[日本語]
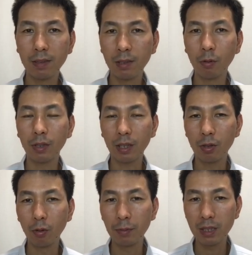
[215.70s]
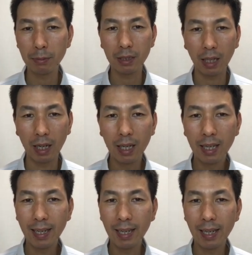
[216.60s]
日本代表を導いた、
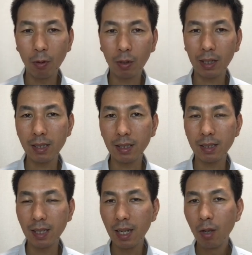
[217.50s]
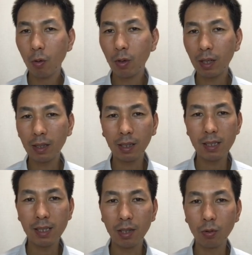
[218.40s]
岡田さんですね。岡田武
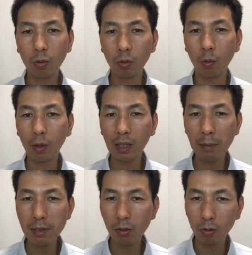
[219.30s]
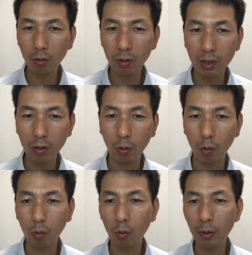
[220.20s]
史さんのこの岡田メソッドっていう
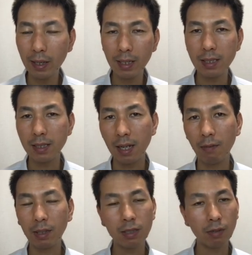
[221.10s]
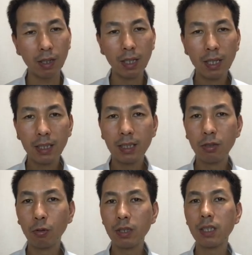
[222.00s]
本、これがですね、私は非
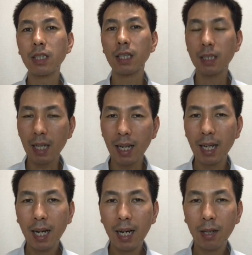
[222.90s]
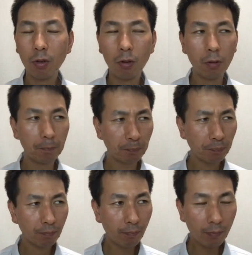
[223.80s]
常に好きですね。
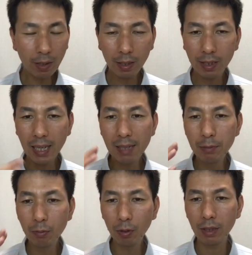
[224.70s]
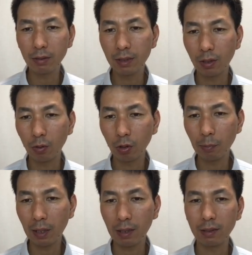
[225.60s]
ゲームモデルっていう言
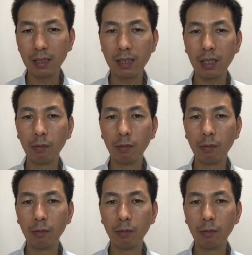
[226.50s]
葉があるんですけれ